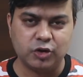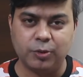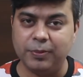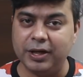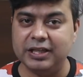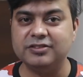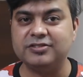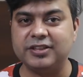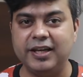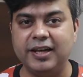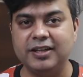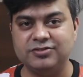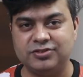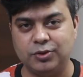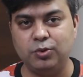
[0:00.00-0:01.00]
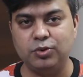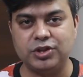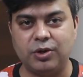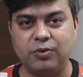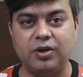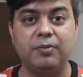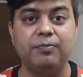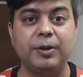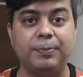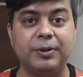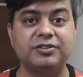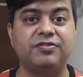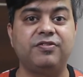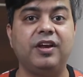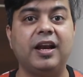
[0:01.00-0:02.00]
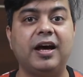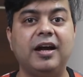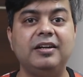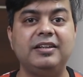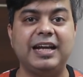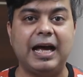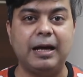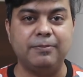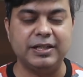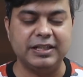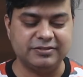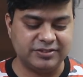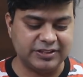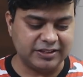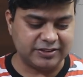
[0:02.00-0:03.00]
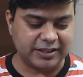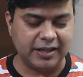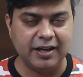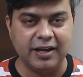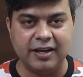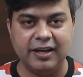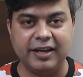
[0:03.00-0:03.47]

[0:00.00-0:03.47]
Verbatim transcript: तो मैं इसके लिए ज़रूर जाऊंगा मेरे पास फिलहाल टैब एस सिक्स है